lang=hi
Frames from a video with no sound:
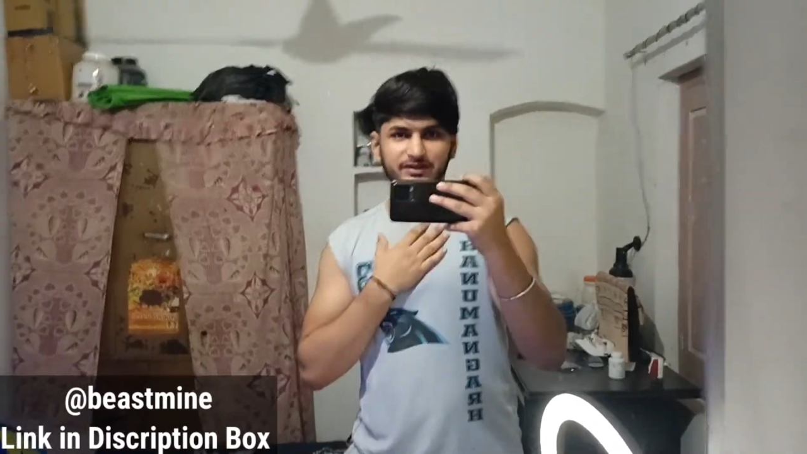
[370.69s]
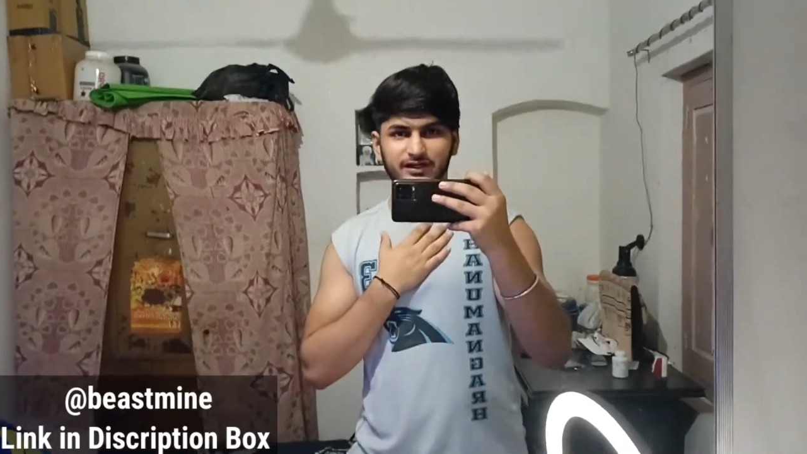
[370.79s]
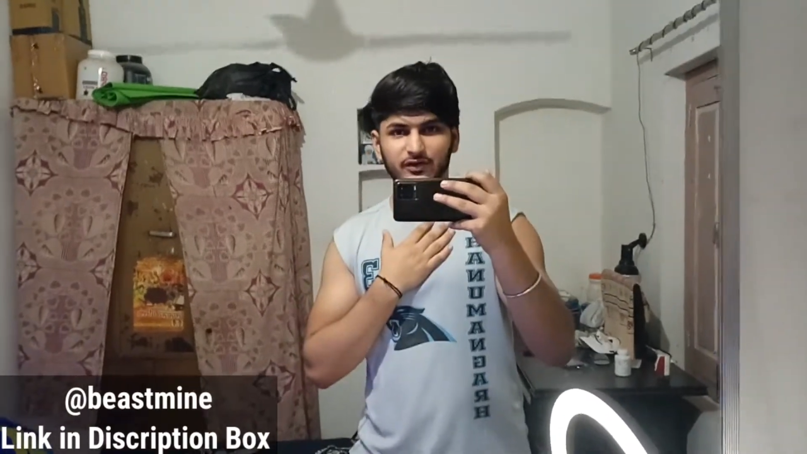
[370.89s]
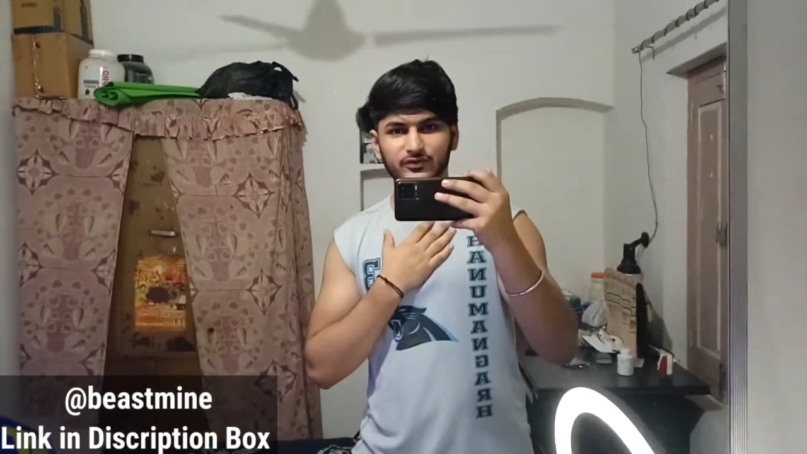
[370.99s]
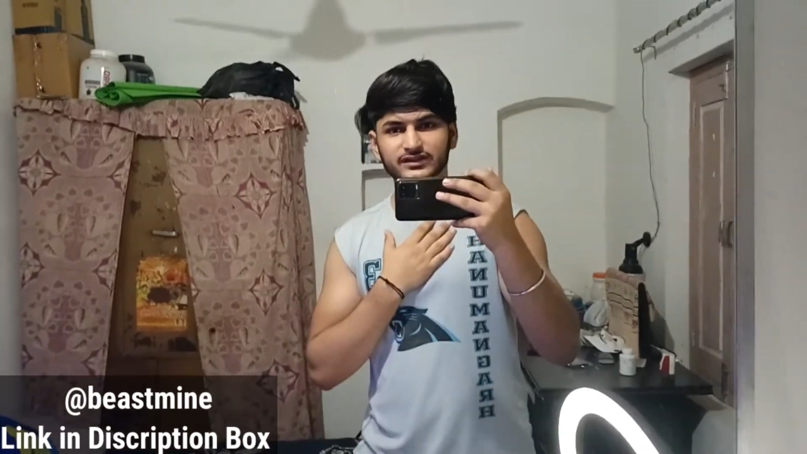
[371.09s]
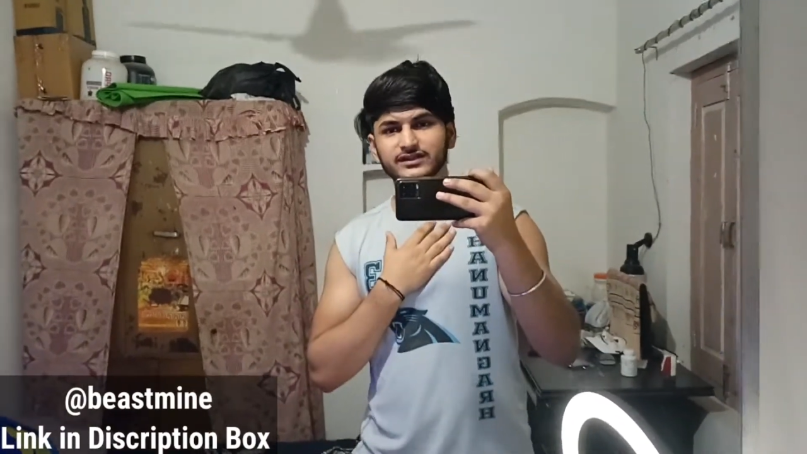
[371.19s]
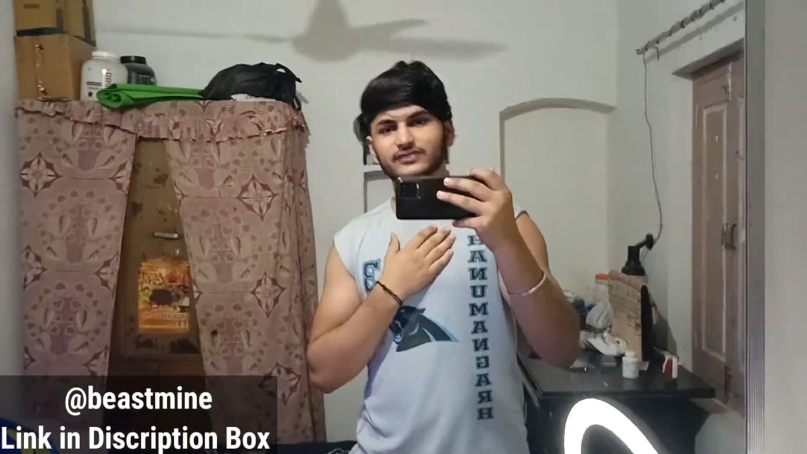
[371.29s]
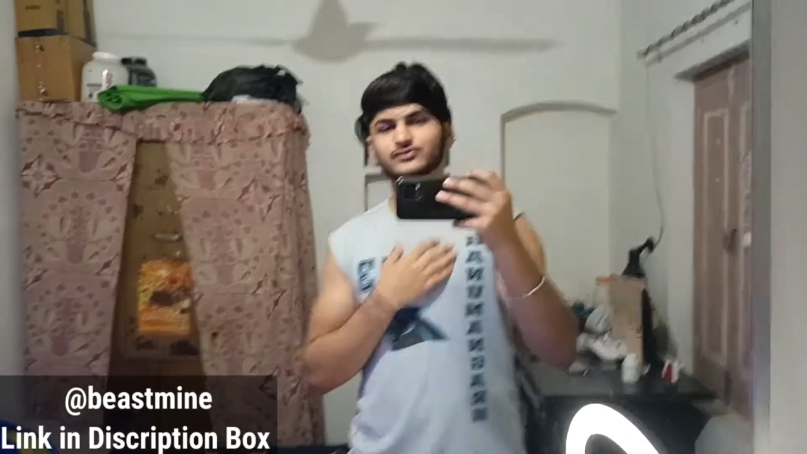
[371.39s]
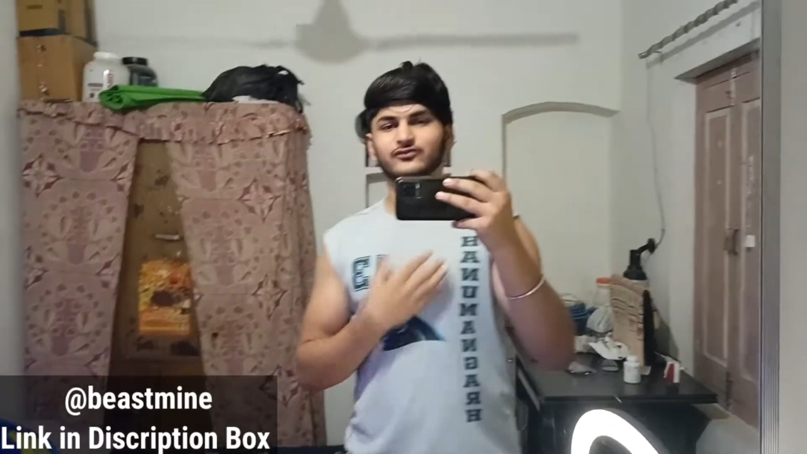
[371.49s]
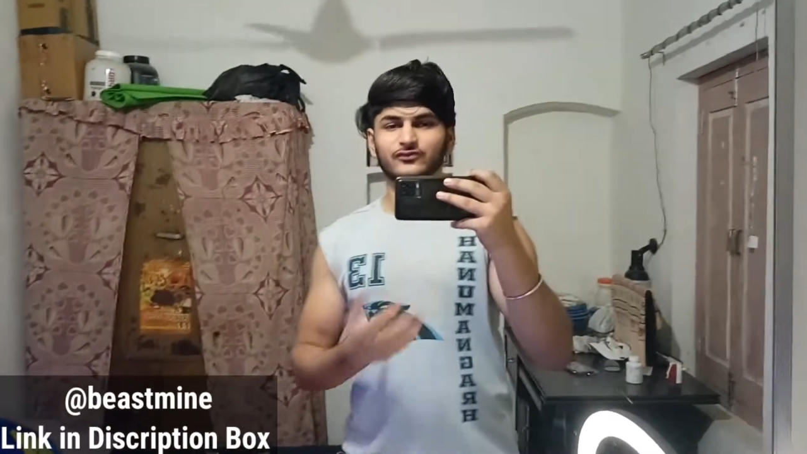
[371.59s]
मेरा अकाउंट आ
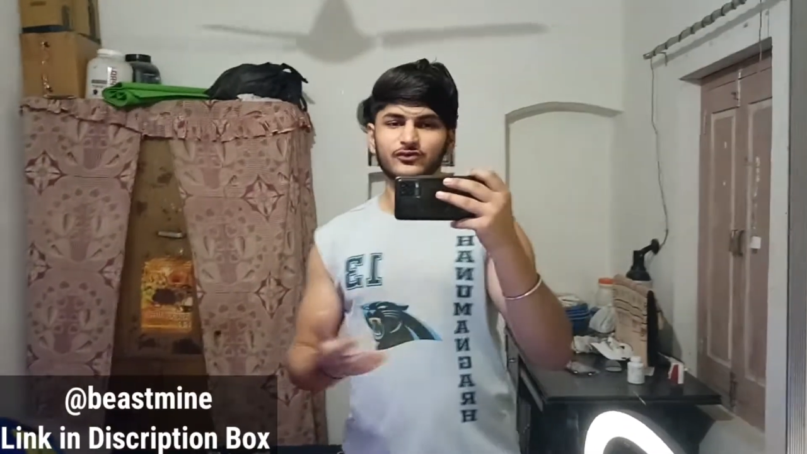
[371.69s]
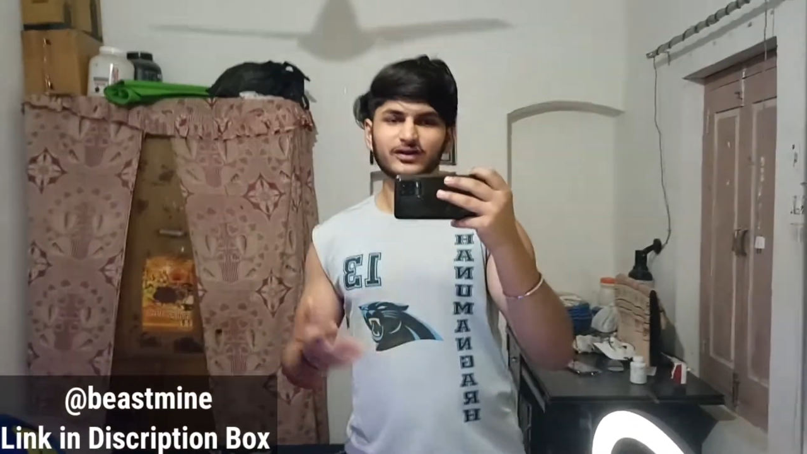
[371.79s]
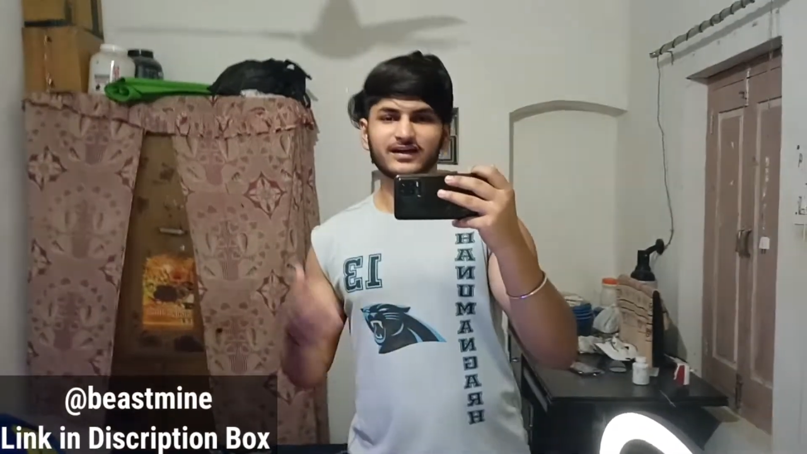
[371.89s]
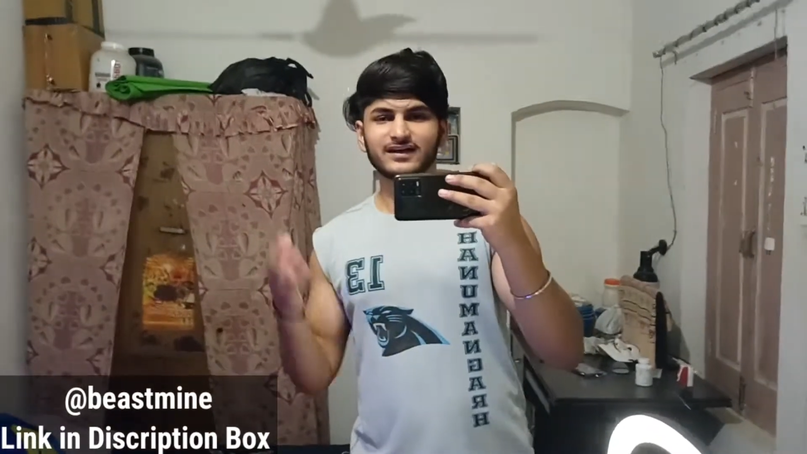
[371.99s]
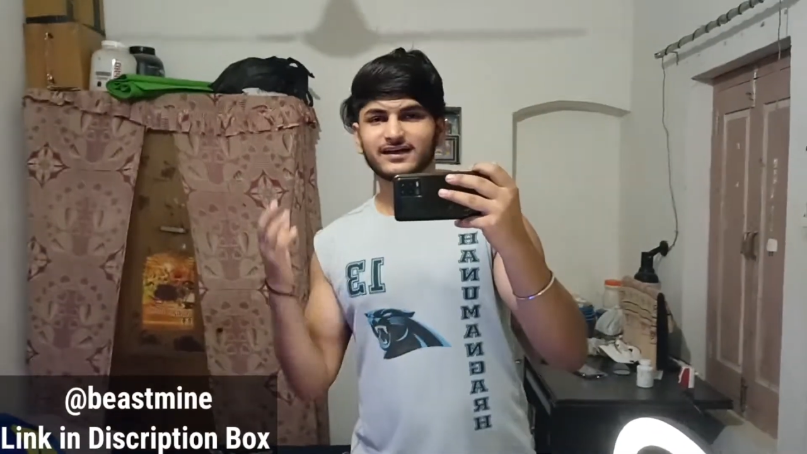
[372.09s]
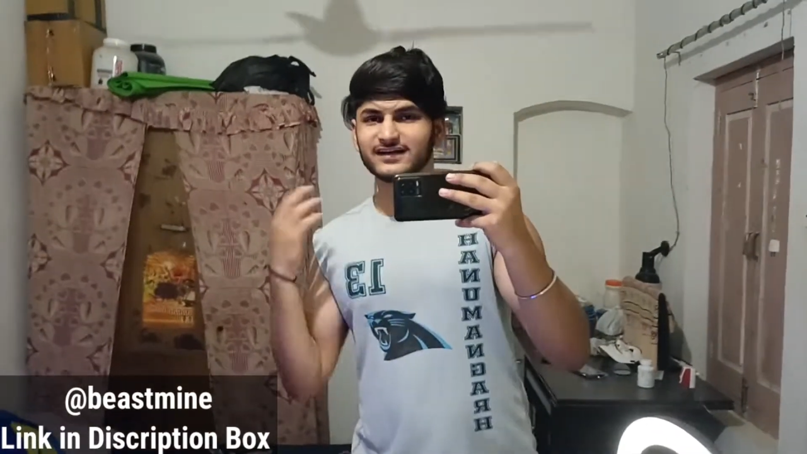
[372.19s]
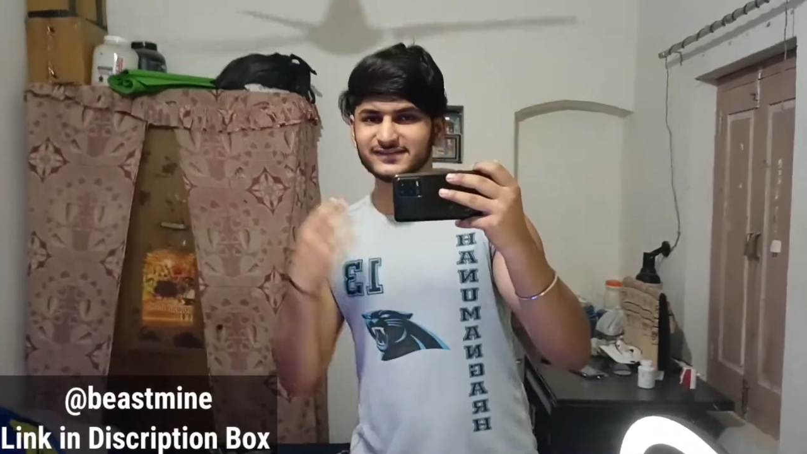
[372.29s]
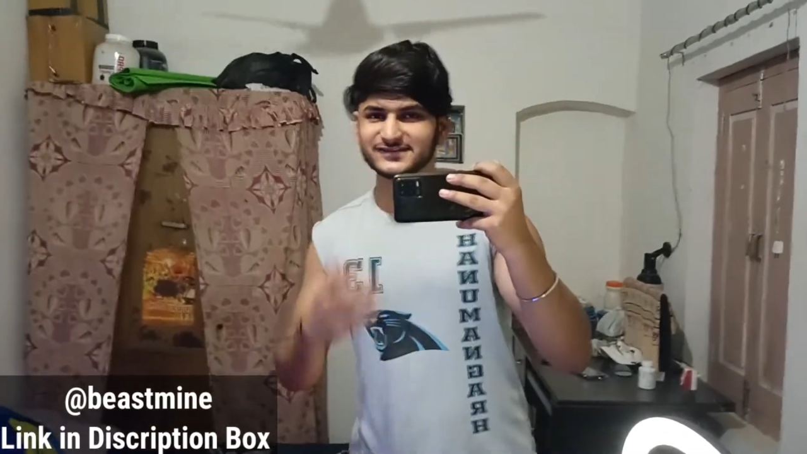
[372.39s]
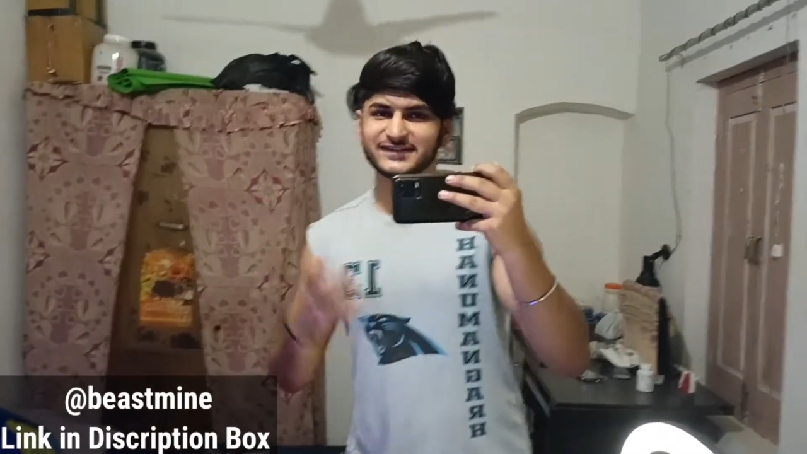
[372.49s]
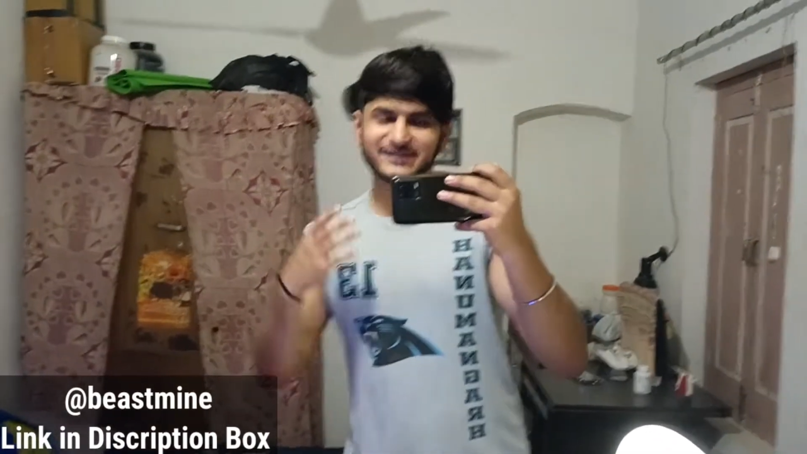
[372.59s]
जाएगा उसको फॉलो करना रील्स